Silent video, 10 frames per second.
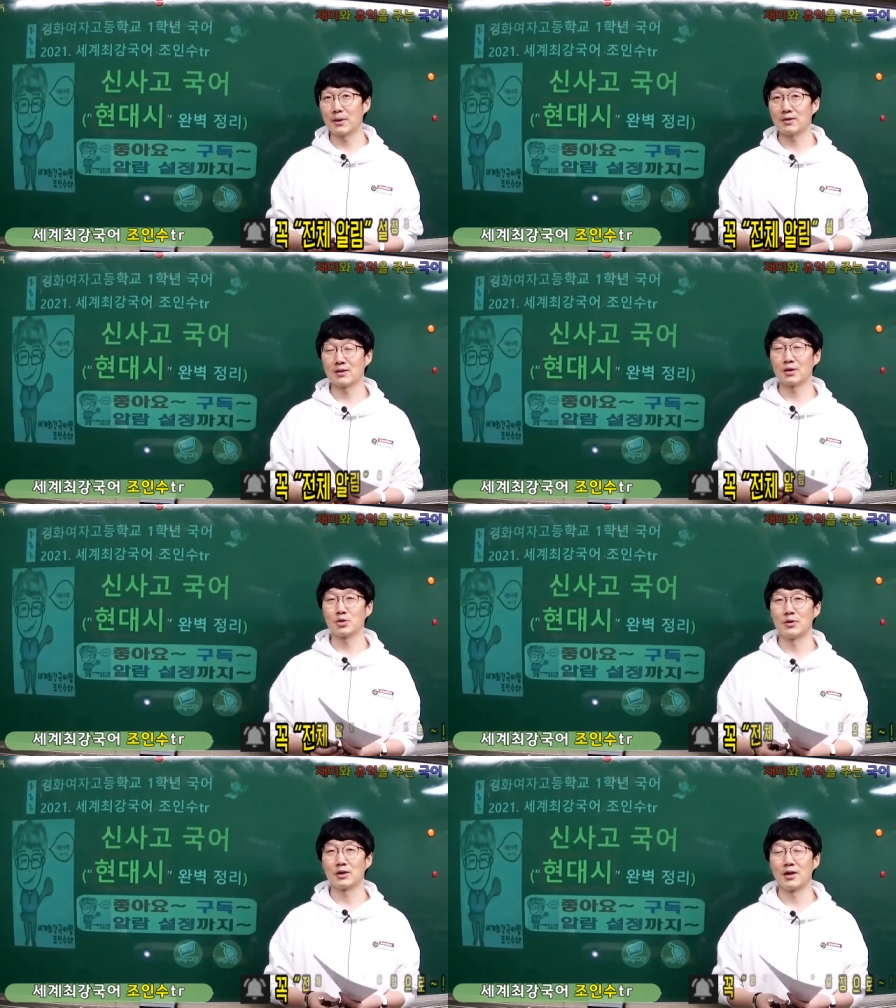파트가
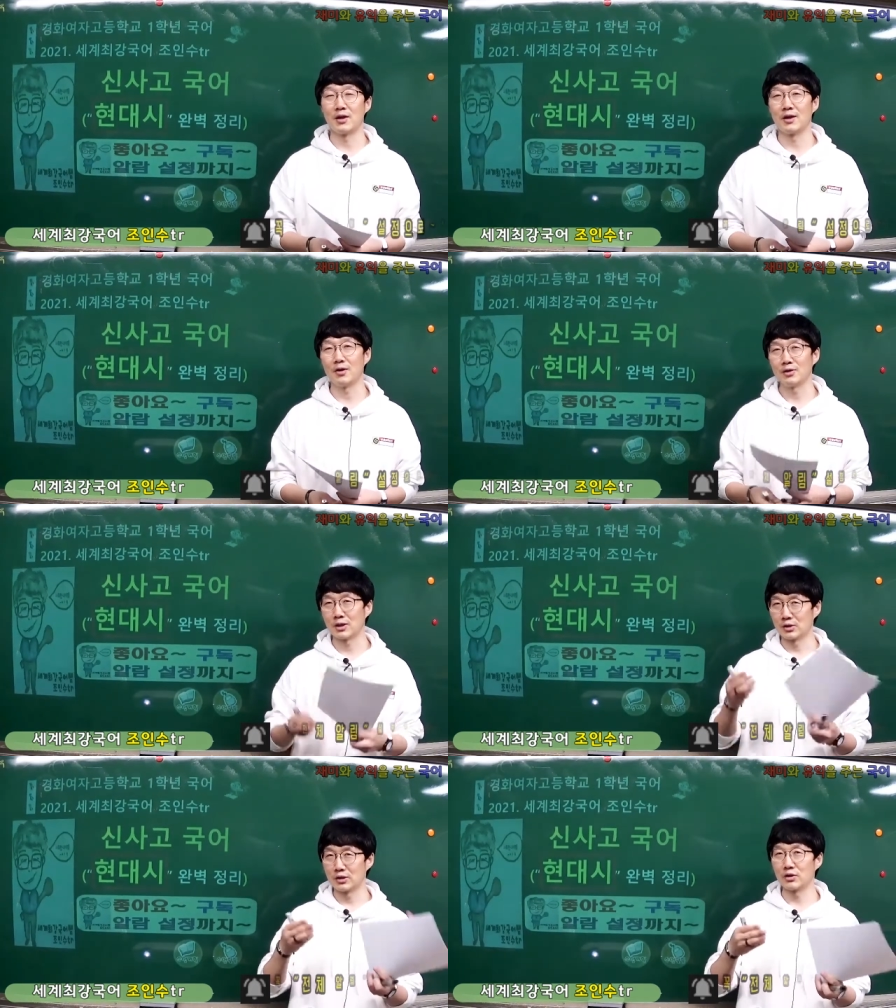좀 있길래요.
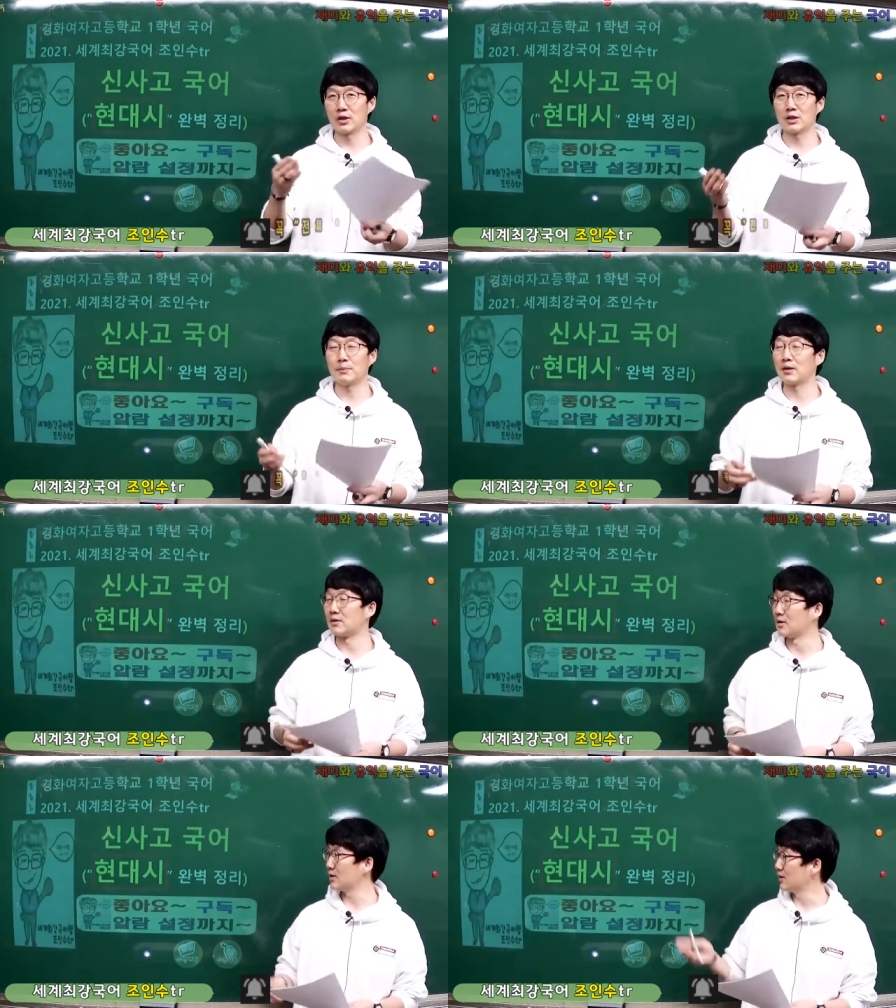이제 그 현대시
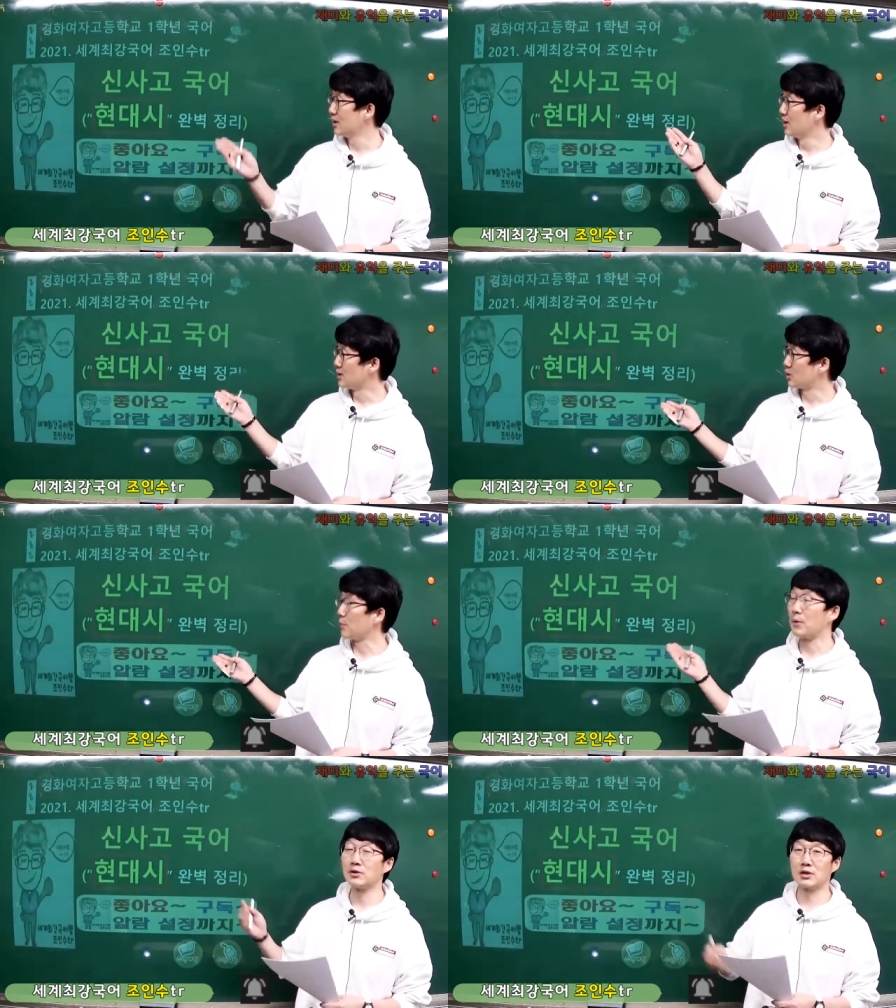파트
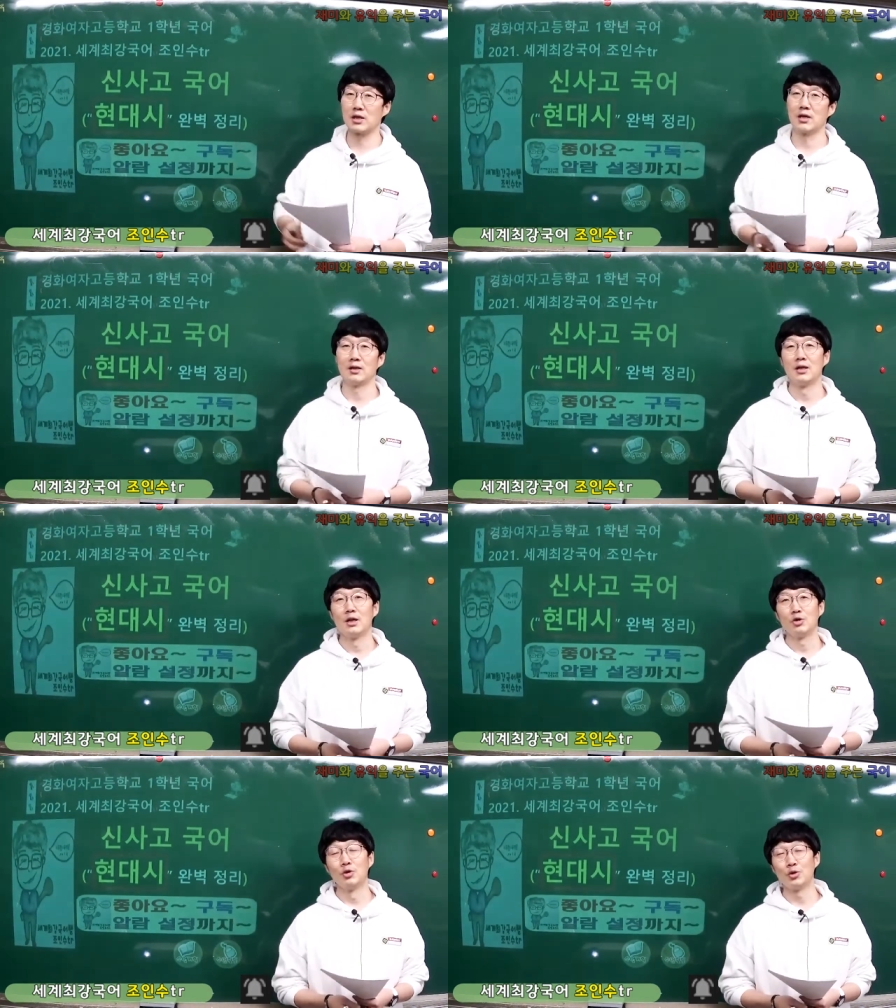첫 번째인
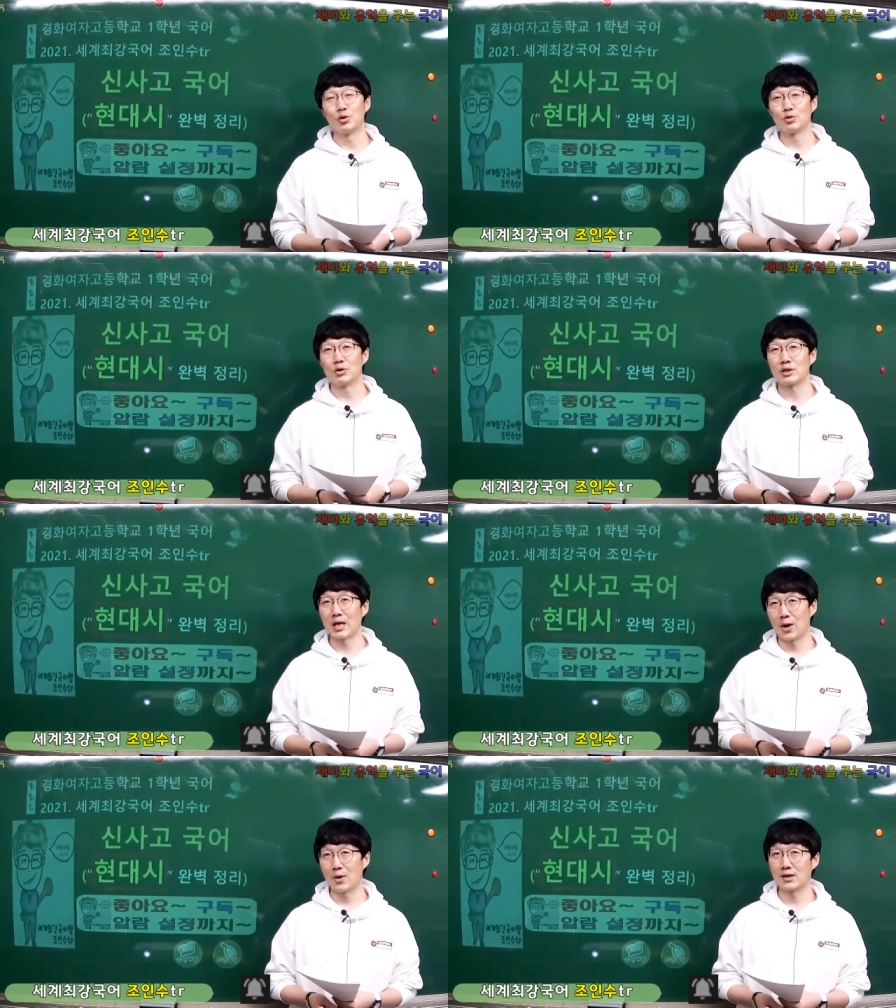윤동주의
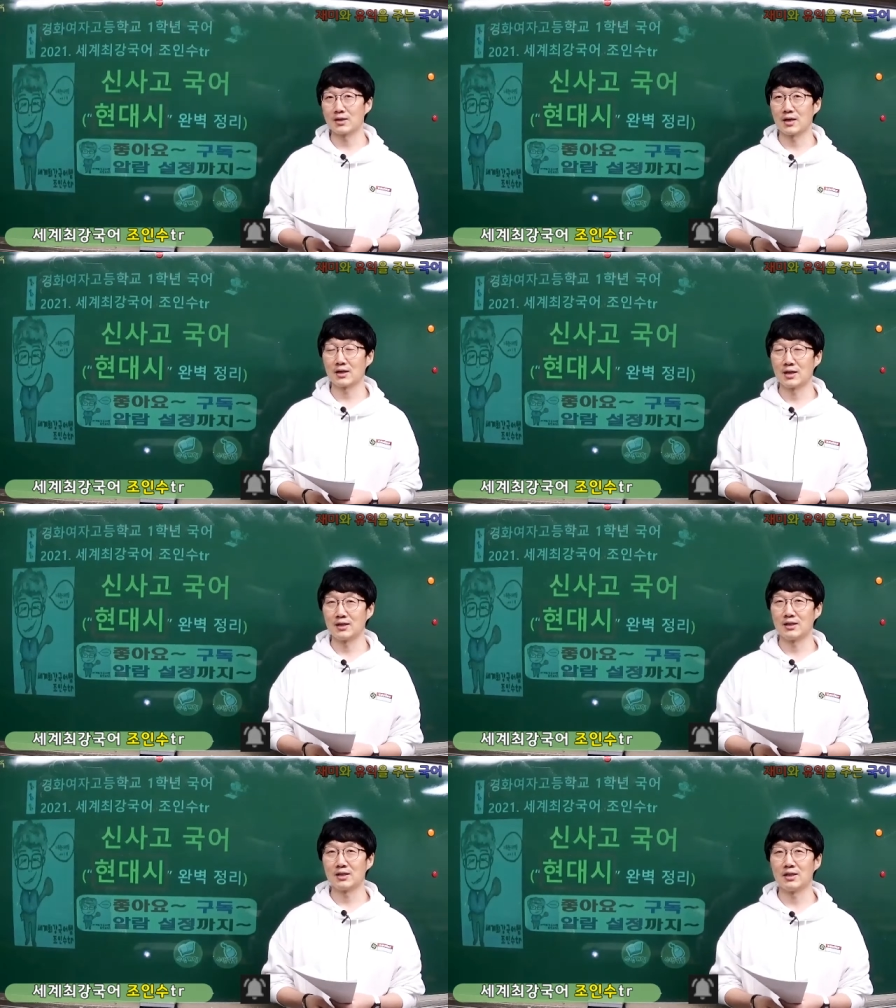
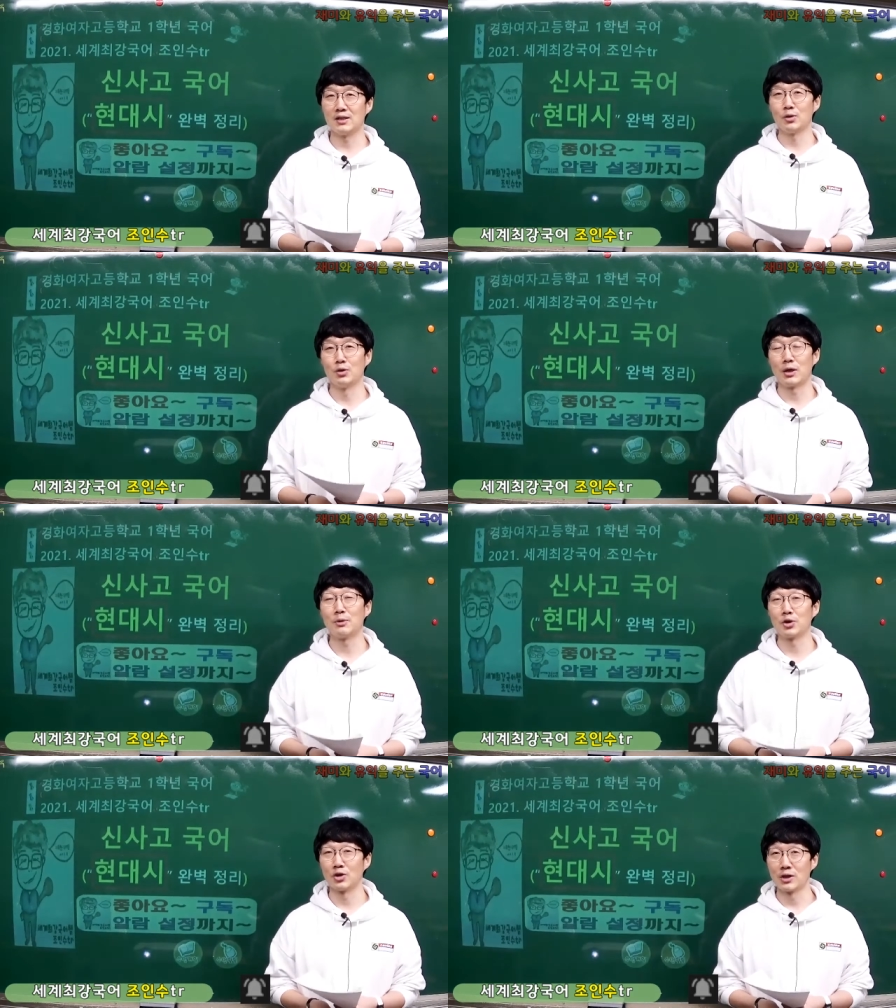자화상이라는 시를 오늘
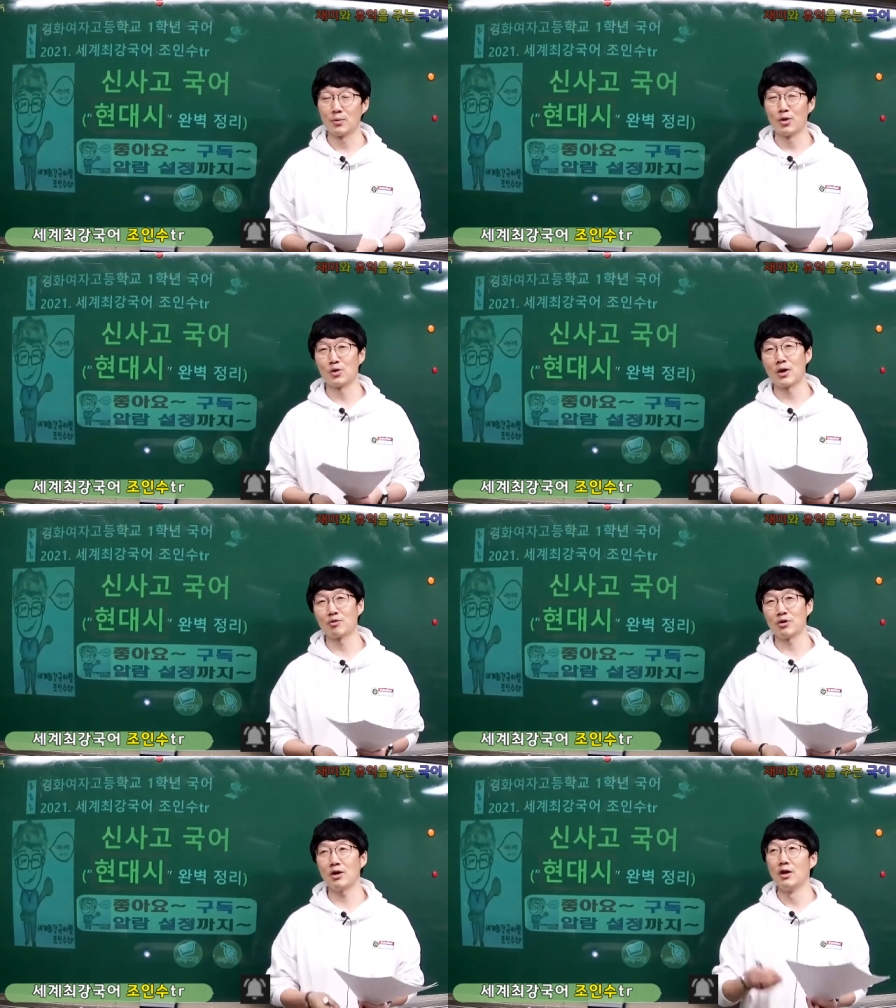한번 정리해 보려고
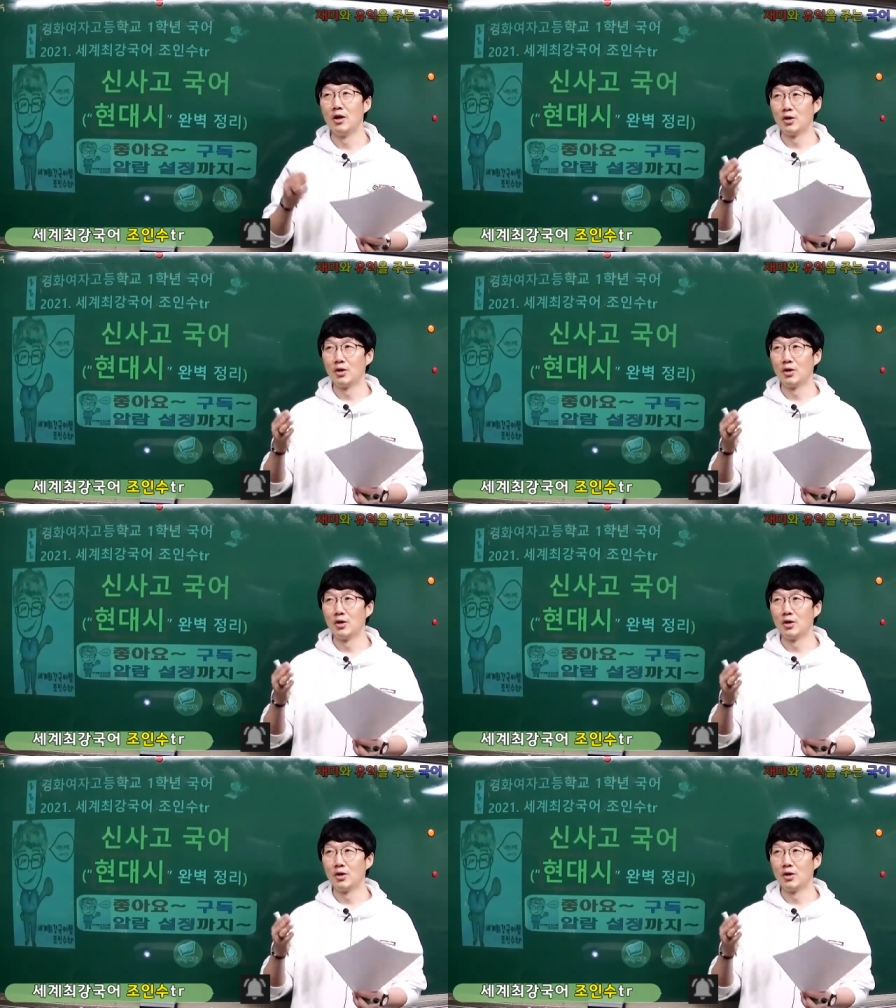하고요.